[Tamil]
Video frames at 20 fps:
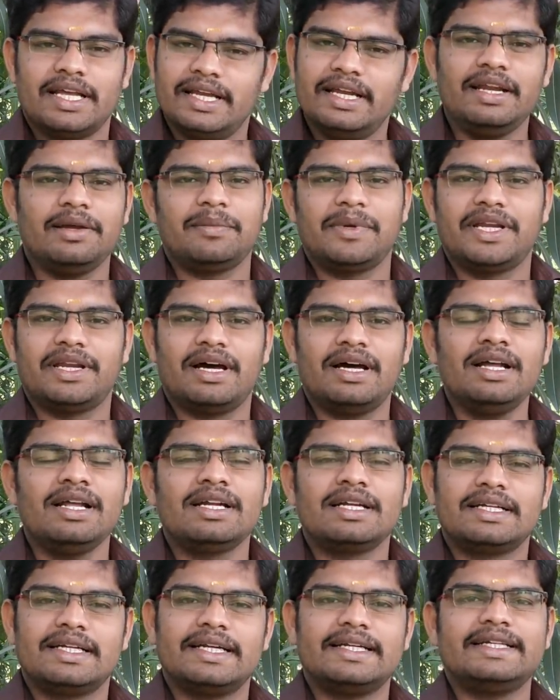என்ன அப்படின்னா
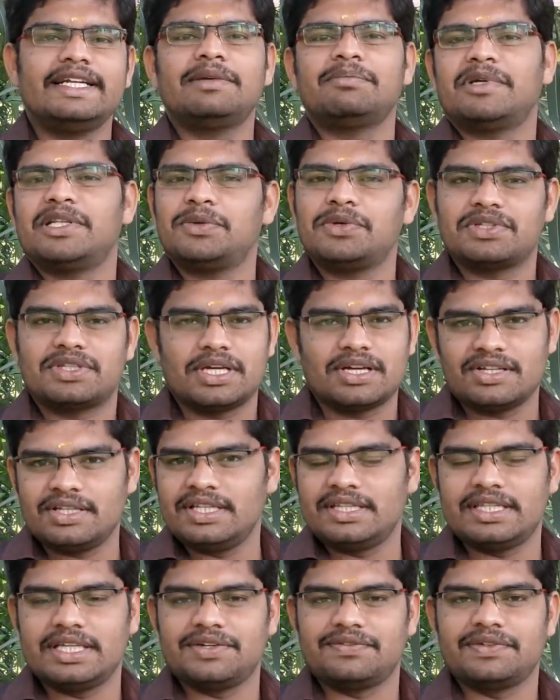டெட் என்பது ஒரு
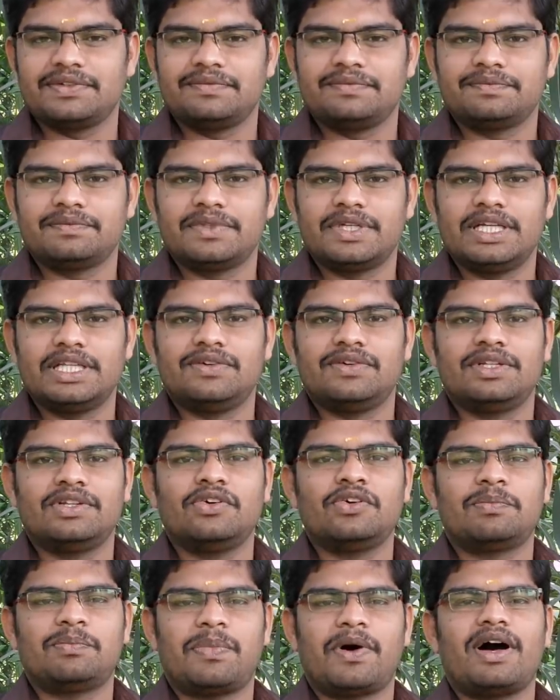தகுதி தேர்வு இது
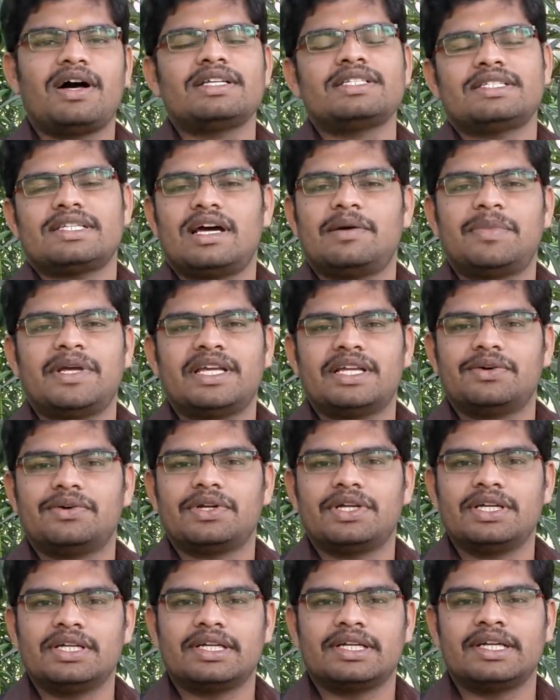வந்து ஒரு பாஸ் அப்படிங்கிற
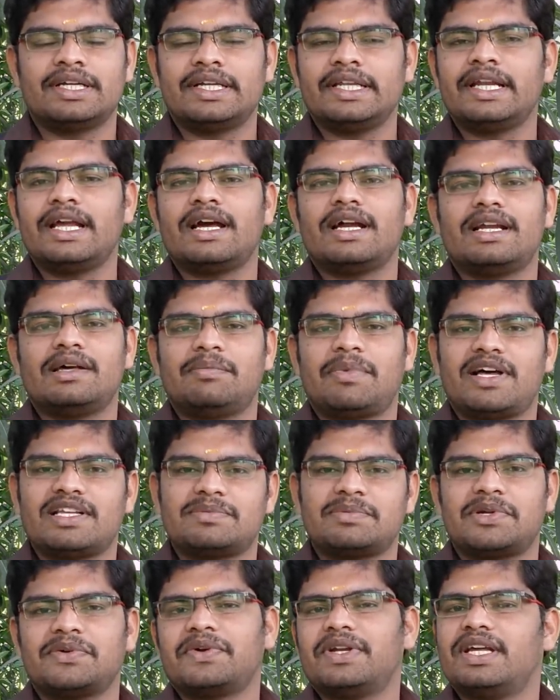ஒரு கிரிட்டீரியாவில்
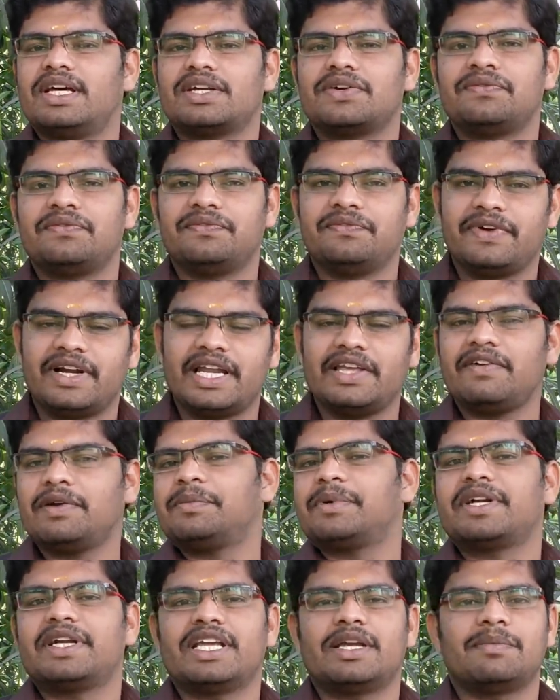பாஸ் பண்ணவங்க எல்லாருக்கும் வேலை
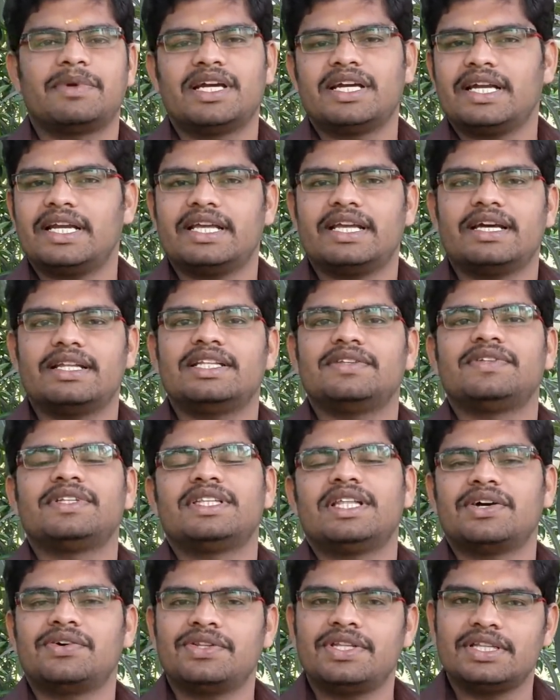வாய்ப்பு கிடைக்குமா கிடைக்காது இது
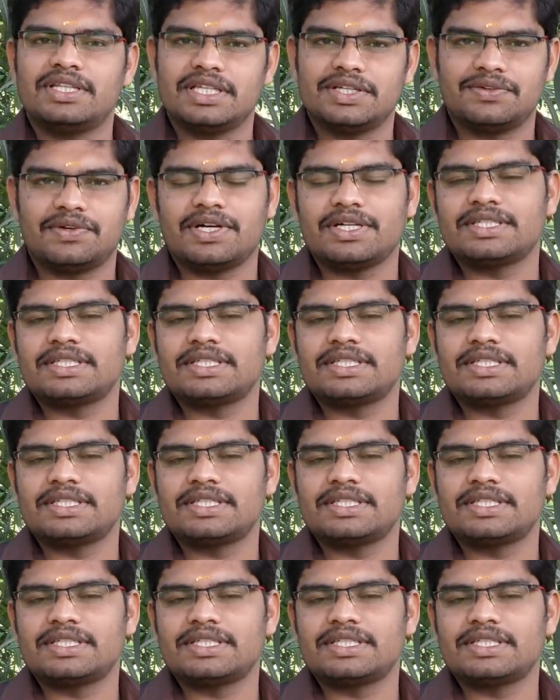வந்து தகுதி தேர்வு